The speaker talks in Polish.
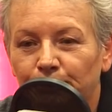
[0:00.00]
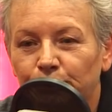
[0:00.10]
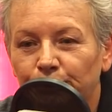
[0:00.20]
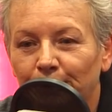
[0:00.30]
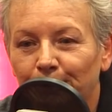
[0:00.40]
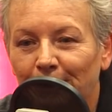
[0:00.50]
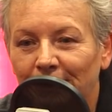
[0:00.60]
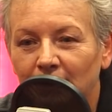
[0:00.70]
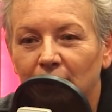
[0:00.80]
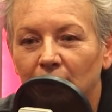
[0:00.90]
Po drugie,
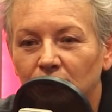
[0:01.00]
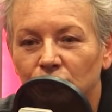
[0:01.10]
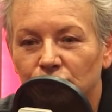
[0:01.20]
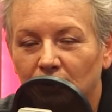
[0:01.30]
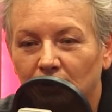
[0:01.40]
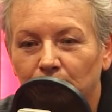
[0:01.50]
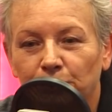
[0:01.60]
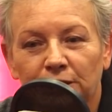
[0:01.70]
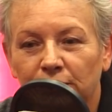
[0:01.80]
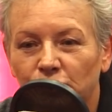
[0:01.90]
panie redaktorze, my
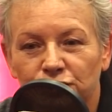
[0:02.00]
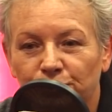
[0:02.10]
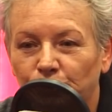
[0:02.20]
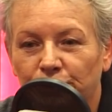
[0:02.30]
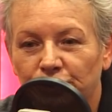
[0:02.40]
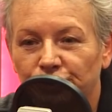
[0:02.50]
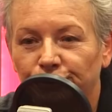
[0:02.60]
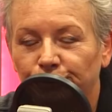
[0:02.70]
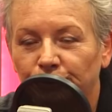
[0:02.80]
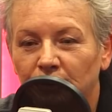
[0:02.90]
nie tworzymy tutaj
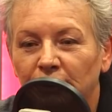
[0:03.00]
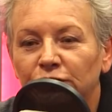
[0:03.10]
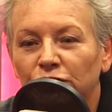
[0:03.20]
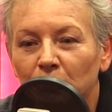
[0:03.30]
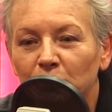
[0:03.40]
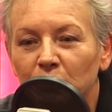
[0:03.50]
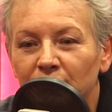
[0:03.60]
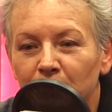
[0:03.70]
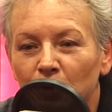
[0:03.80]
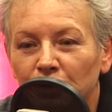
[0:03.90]
rządu. To były
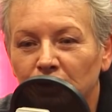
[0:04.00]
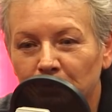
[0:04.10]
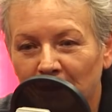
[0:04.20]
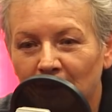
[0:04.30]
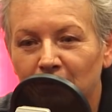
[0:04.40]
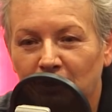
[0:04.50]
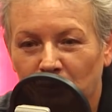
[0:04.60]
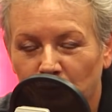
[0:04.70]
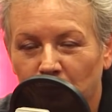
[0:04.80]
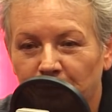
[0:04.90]
wybory do Parlamentu
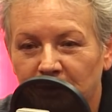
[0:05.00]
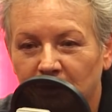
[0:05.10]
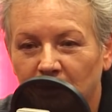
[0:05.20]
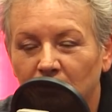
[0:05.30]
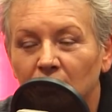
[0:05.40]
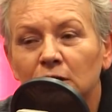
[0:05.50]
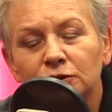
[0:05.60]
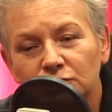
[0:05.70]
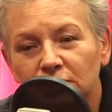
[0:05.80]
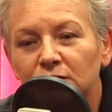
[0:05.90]
Europejskiego,
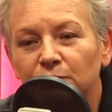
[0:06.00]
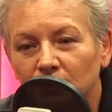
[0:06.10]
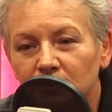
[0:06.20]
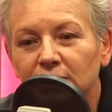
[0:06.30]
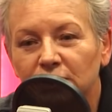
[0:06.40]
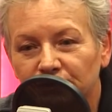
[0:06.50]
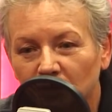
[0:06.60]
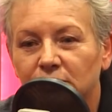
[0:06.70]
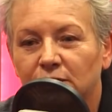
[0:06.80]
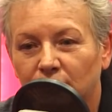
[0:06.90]
co szczerze mówiąc też
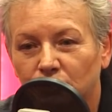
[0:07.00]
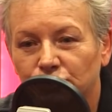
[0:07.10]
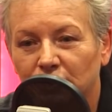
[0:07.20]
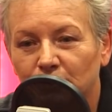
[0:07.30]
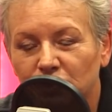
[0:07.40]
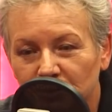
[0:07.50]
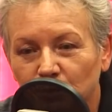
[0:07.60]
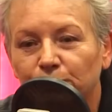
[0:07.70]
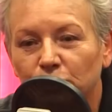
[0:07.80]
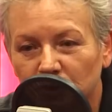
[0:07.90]
wiosnę wyróżnia. My żeśmy
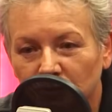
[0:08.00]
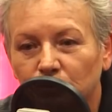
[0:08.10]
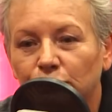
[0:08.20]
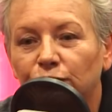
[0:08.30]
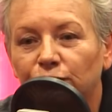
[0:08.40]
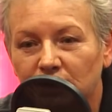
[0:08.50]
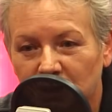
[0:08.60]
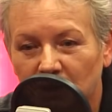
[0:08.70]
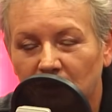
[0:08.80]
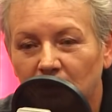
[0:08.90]
od początku
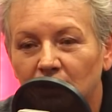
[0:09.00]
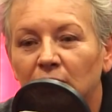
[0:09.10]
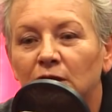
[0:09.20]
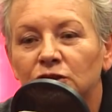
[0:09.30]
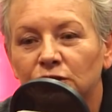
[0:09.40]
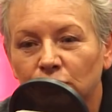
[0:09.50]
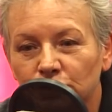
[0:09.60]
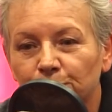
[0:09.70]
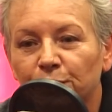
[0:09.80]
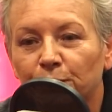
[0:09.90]
wiedzieli, że to
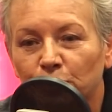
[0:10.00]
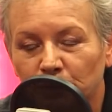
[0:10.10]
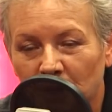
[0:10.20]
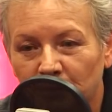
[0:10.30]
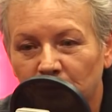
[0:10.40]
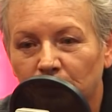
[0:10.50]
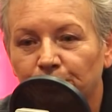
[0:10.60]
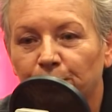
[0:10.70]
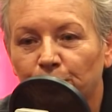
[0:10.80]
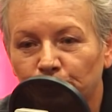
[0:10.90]
co proponujemy, to
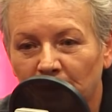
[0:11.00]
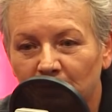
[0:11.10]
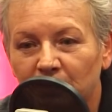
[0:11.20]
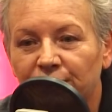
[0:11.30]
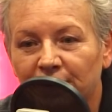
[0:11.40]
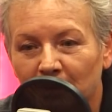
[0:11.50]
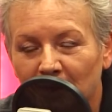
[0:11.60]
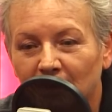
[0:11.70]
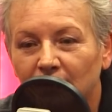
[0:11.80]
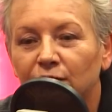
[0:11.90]
proponujemy w
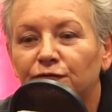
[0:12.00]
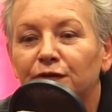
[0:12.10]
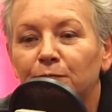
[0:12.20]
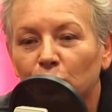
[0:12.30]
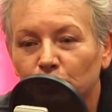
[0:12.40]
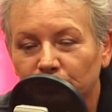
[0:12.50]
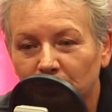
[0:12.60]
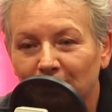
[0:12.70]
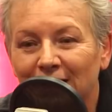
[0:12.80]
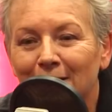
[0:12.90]
ramach wyborów do
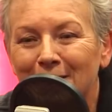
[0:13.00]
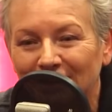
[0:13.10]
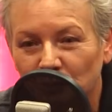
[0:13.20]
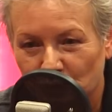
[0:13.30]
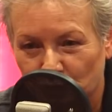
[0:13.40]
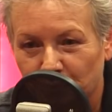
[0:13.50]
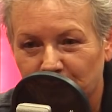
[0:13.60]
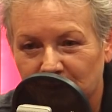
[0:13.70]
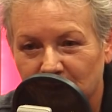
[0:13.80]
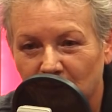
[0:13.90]
Parlamentu
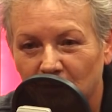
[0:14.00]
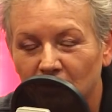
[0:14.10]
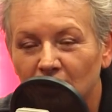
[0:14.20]
Europejskiego.